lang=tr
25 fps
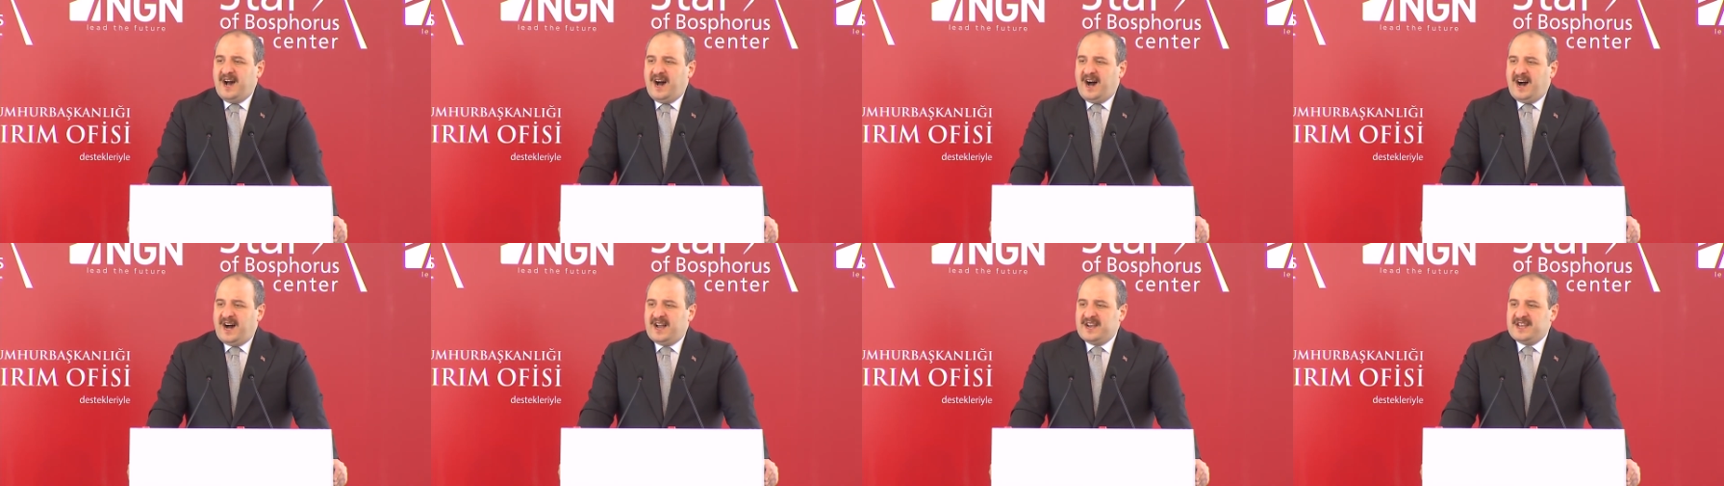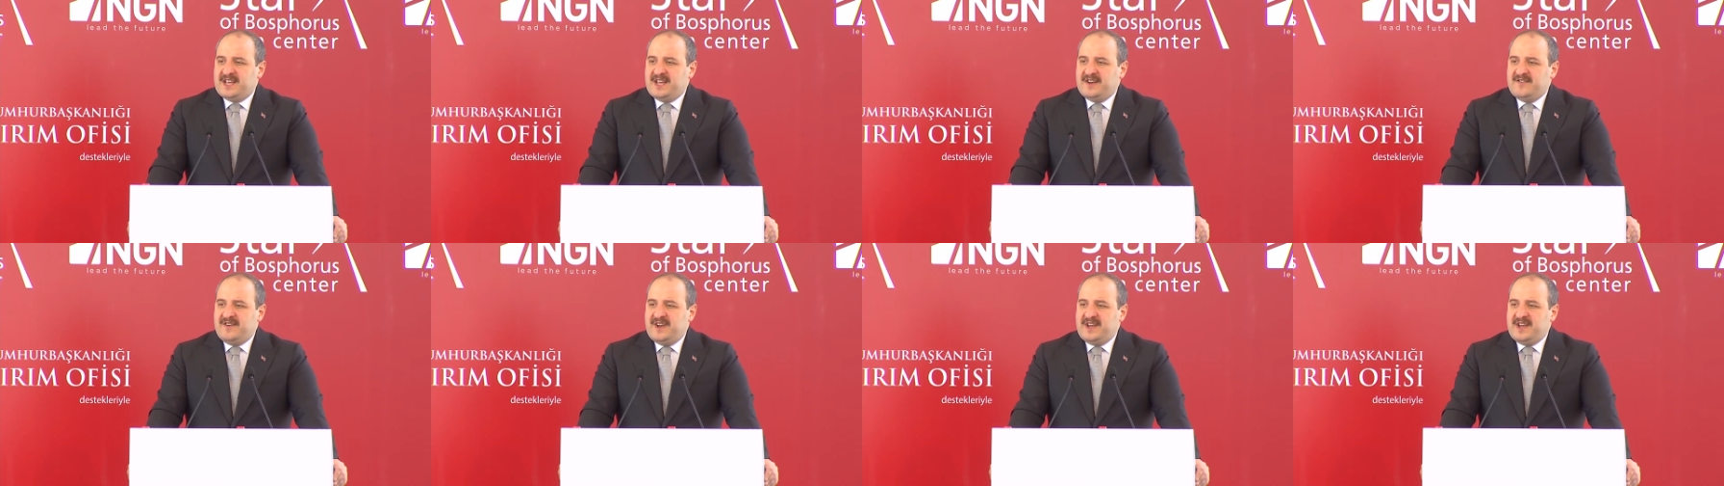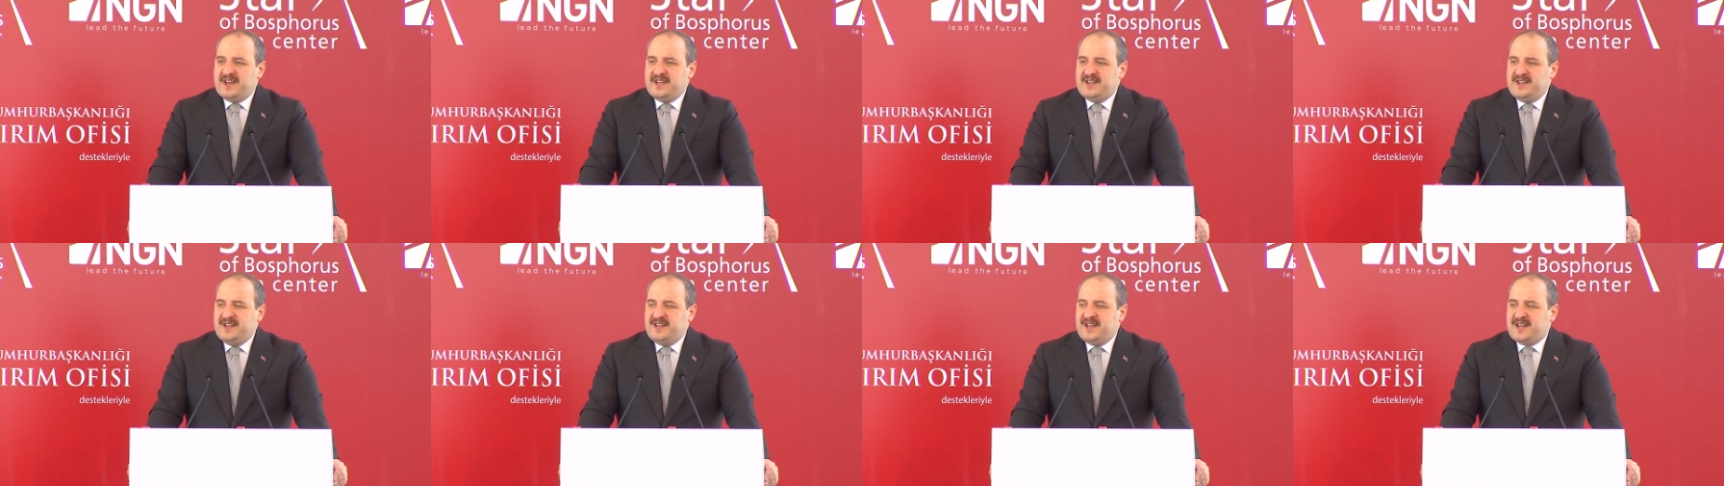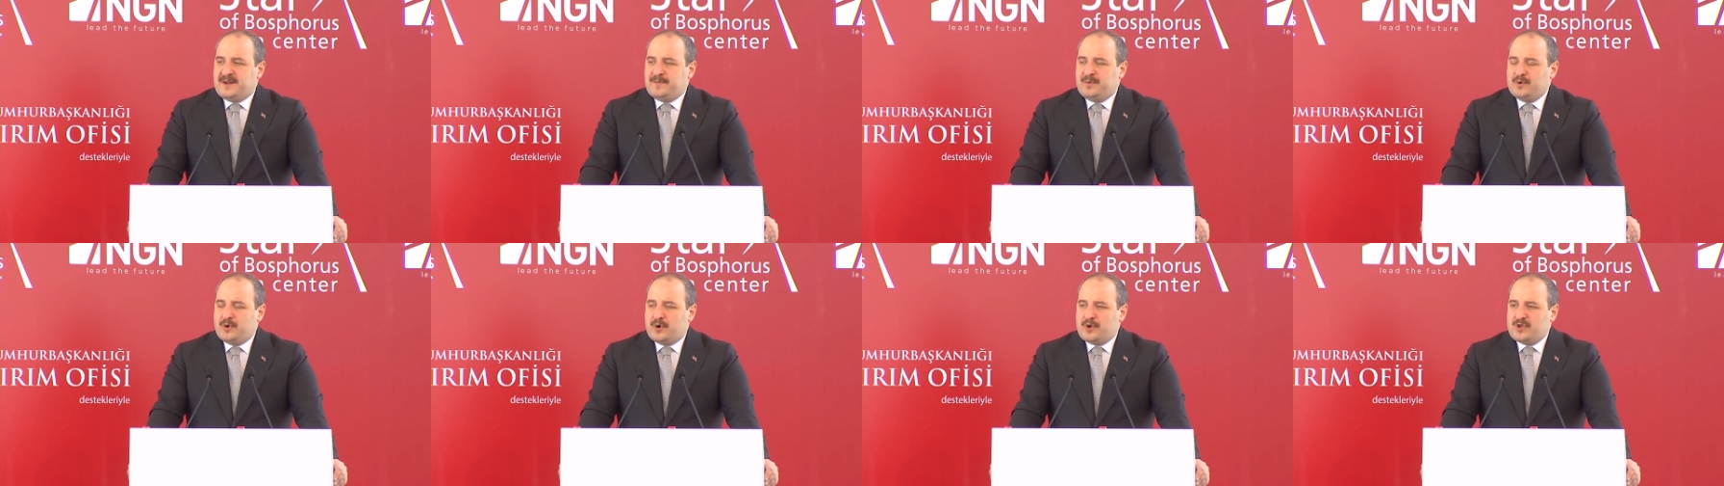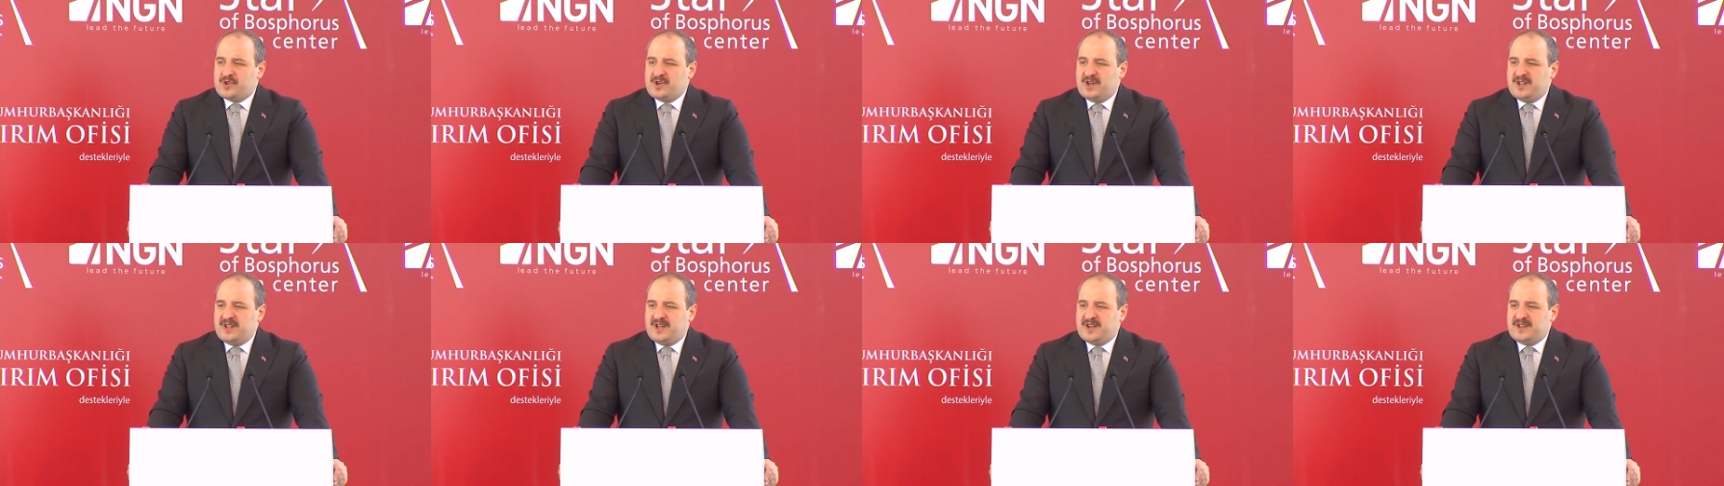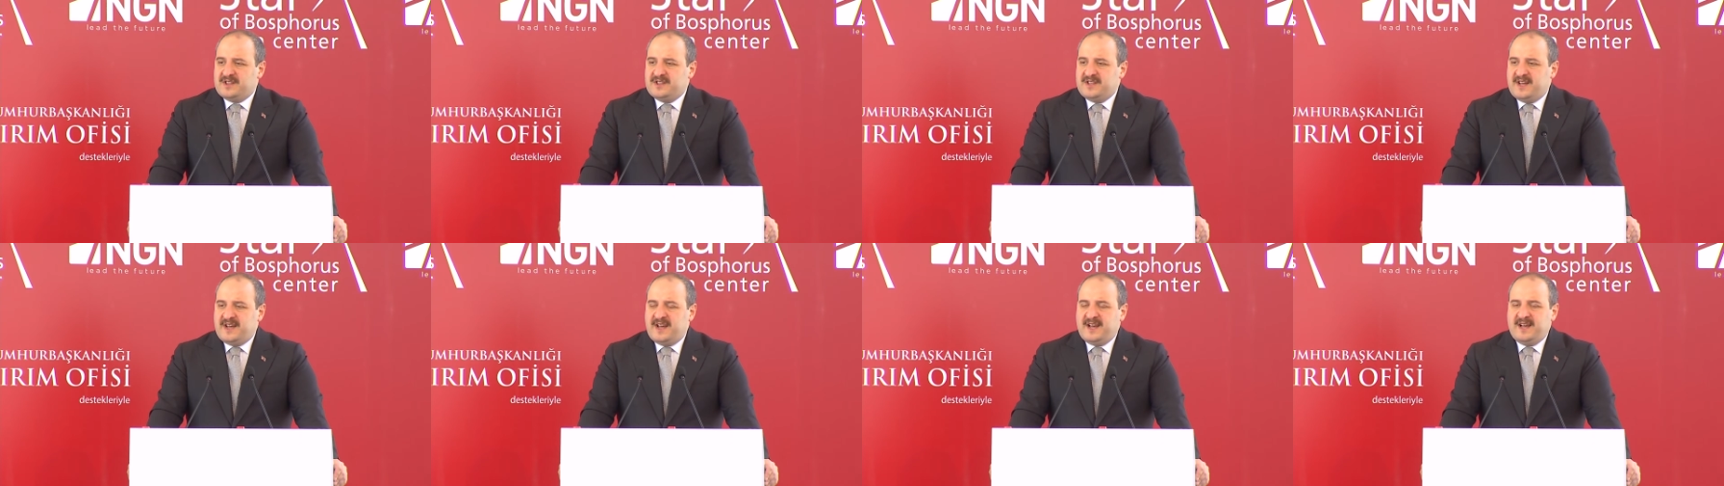ARGE ve yenilik
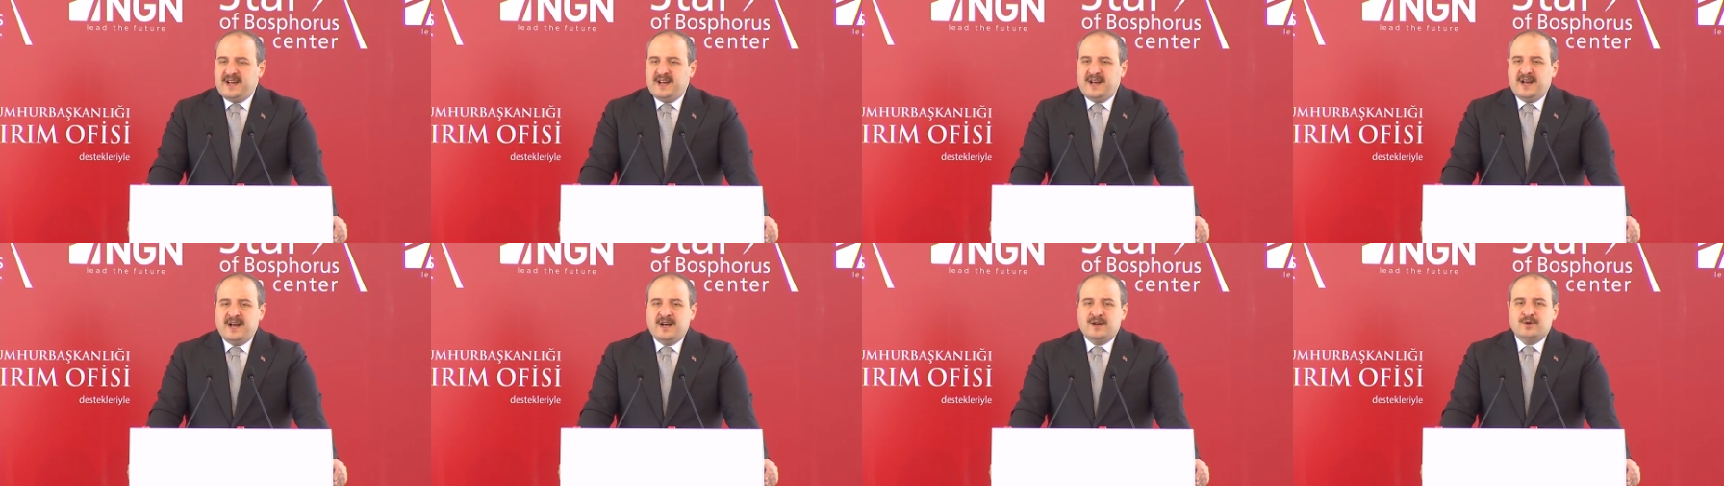projelerine